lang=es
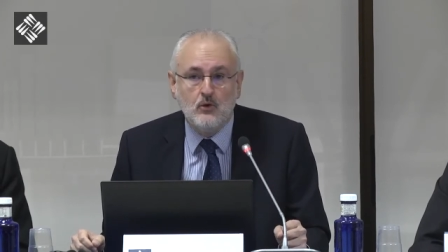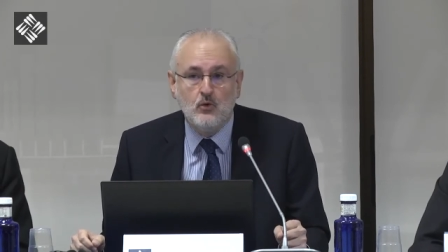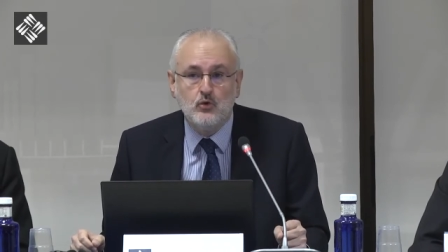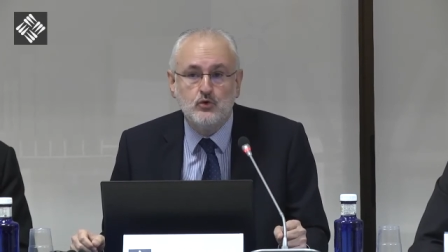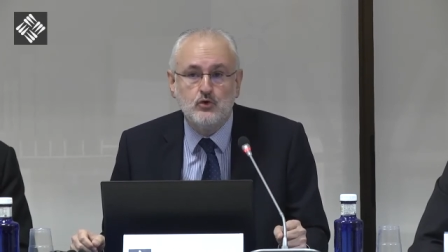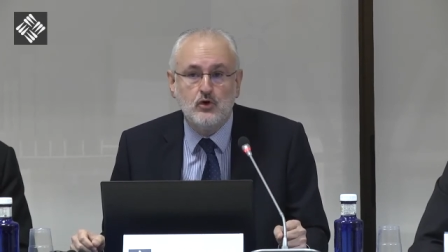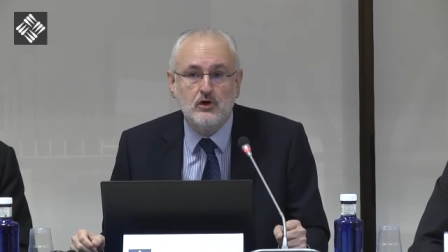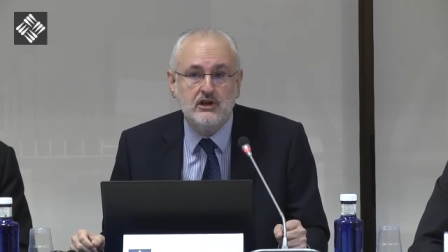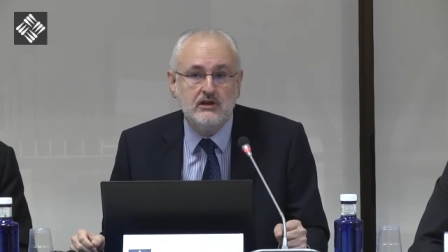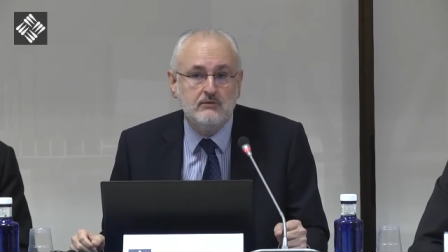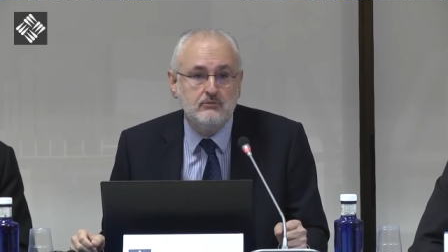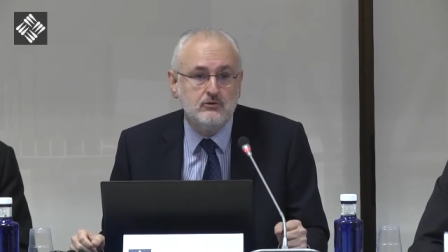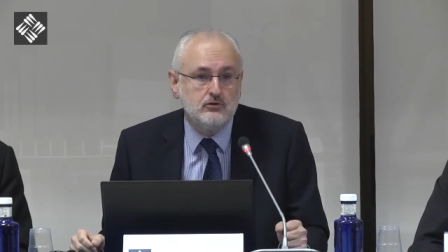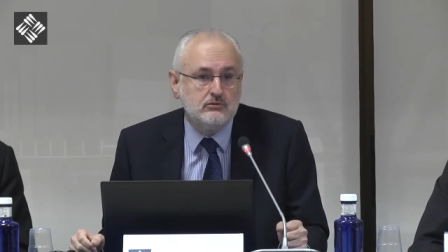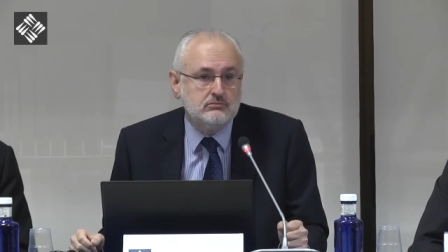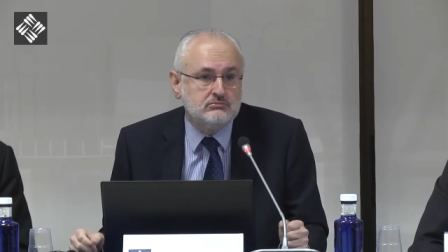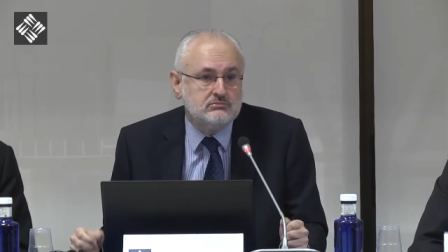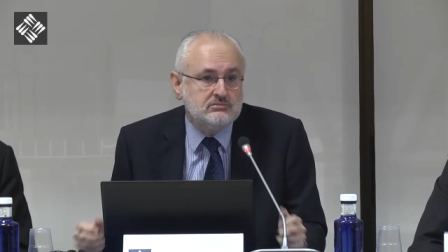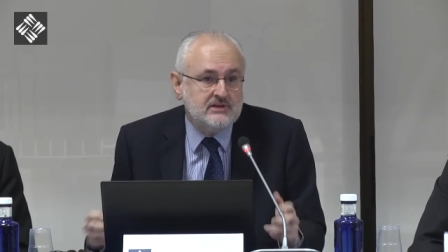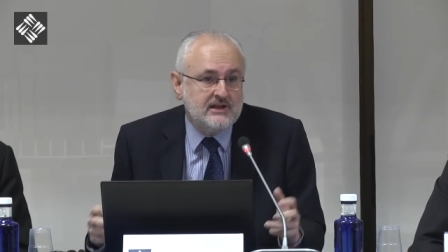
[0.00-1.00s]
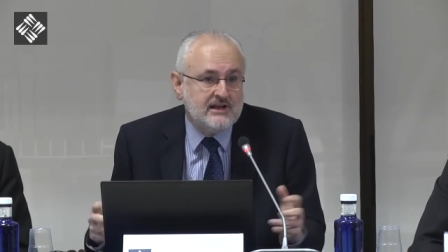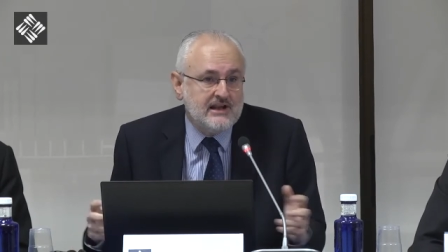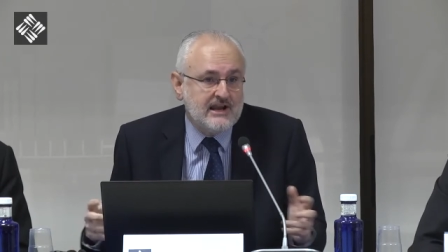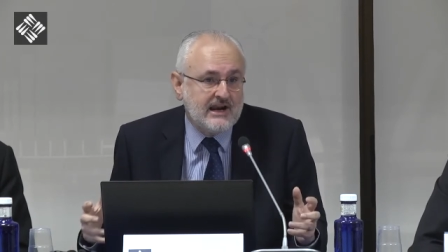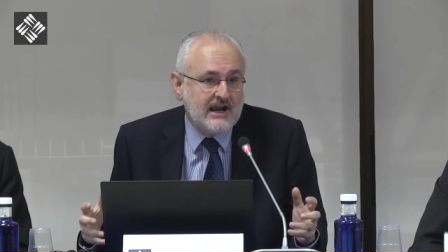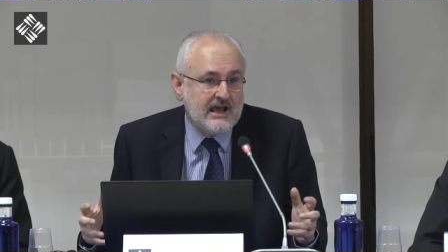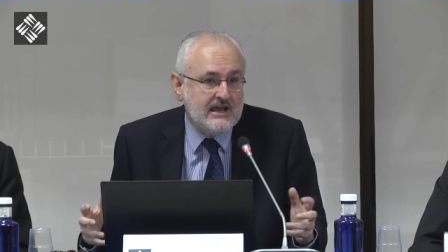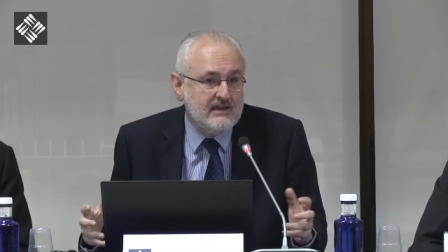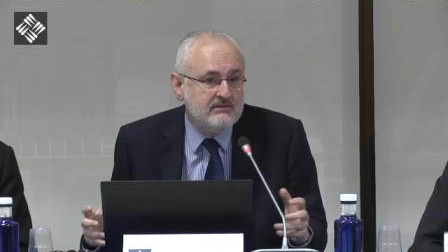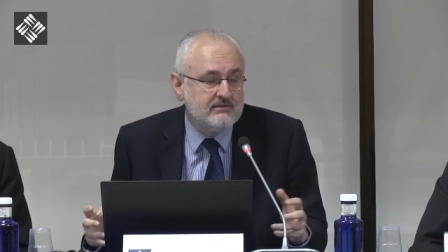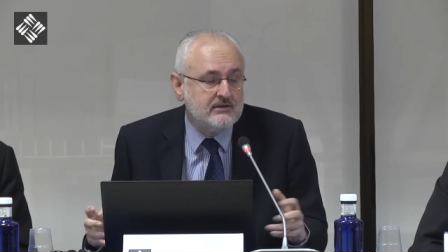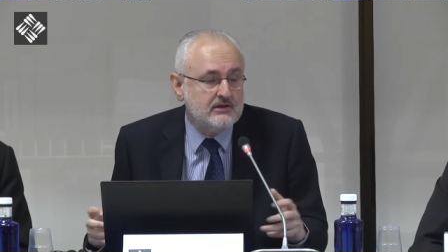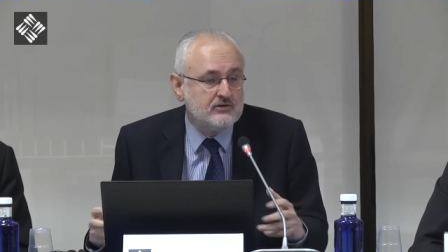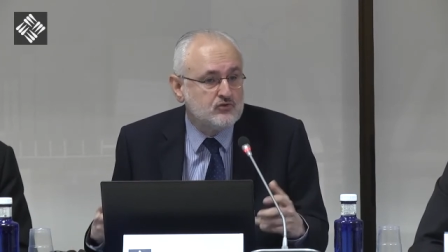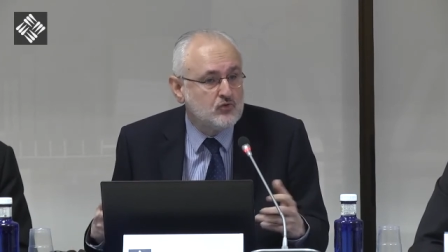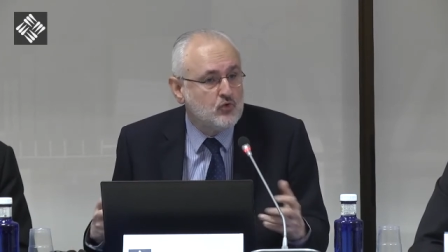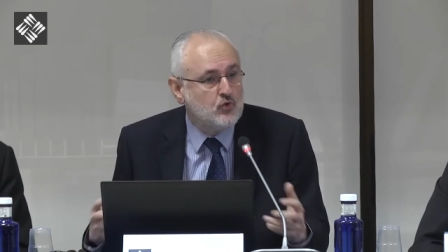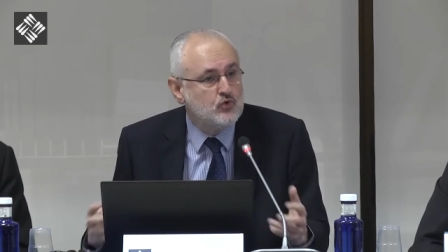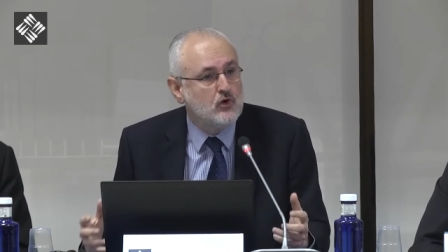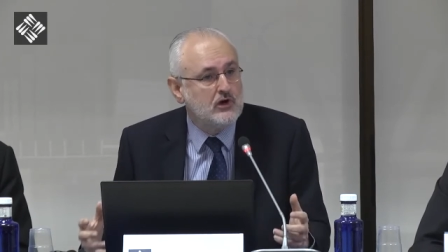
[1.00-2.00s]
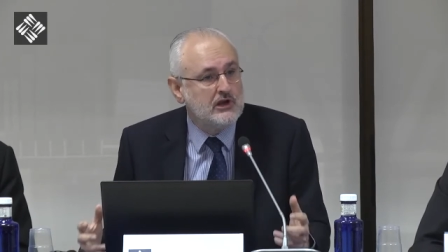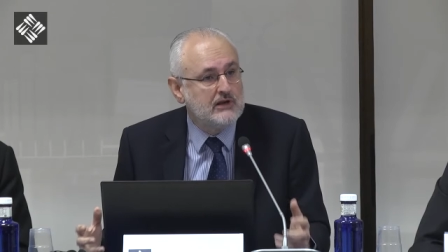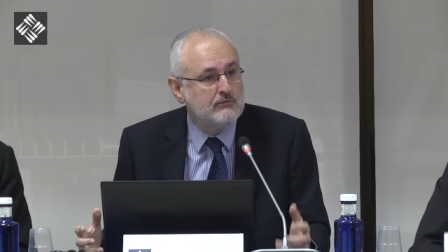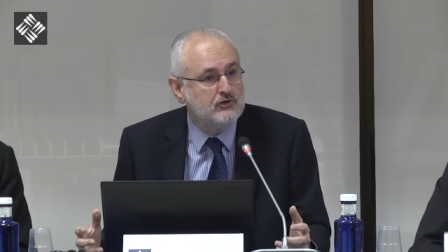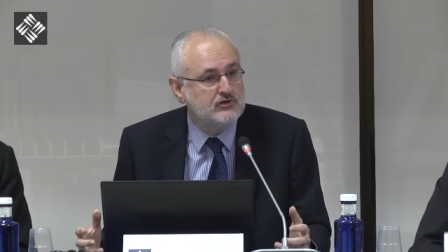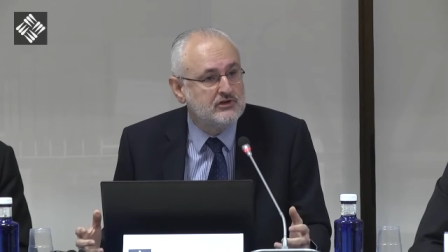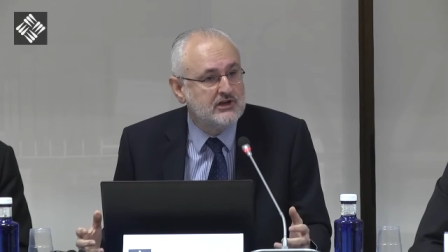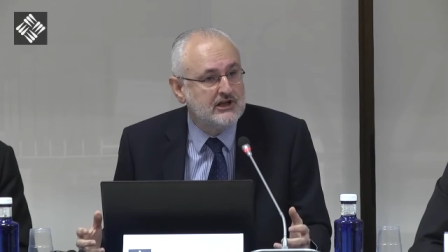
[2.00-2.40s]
Un olivo tiene raíces, un olivo